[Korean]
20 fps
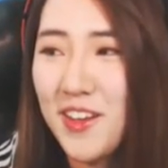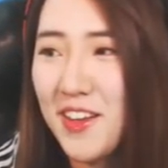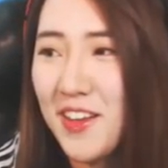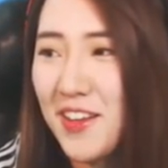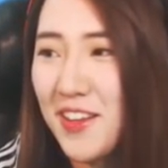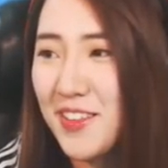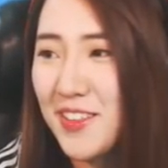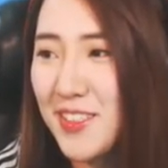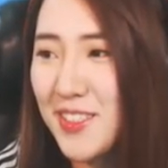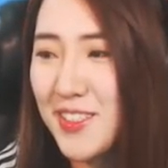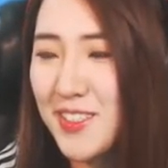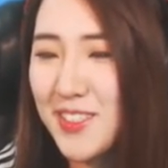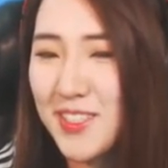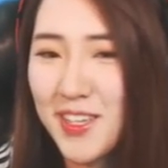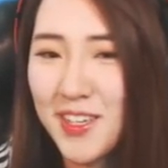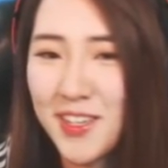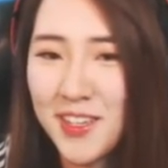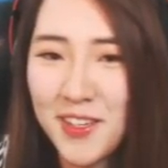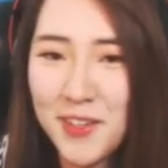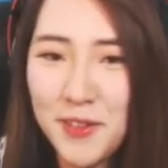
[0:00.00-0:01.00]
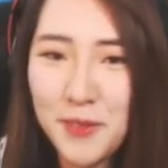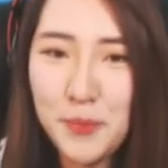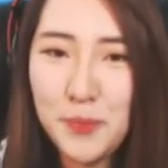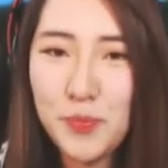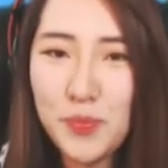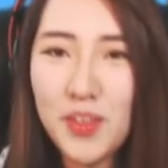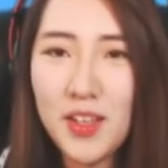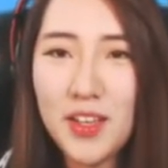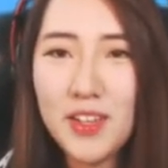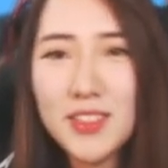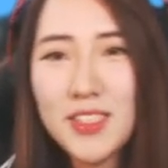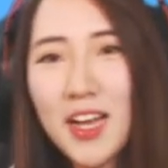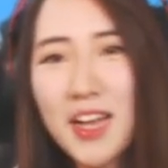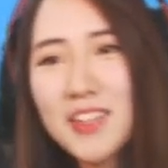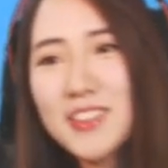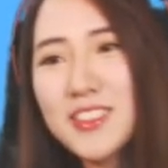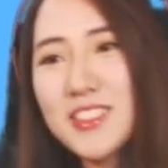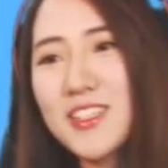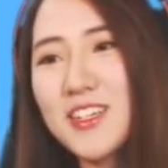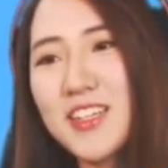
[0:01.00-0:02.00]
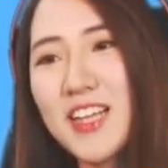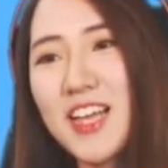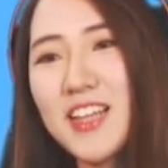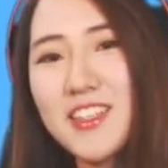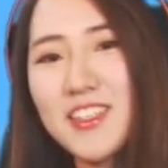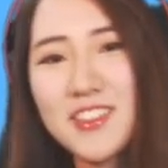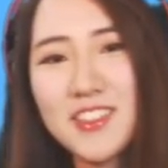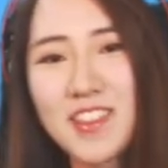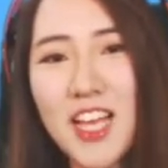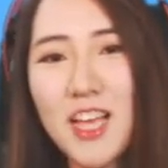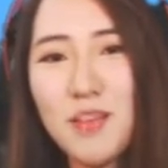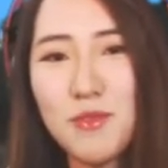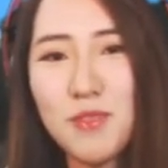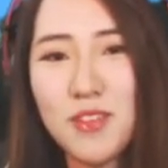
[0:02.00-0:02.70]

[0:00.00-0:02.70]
진짜 상식을 깨는 게임이다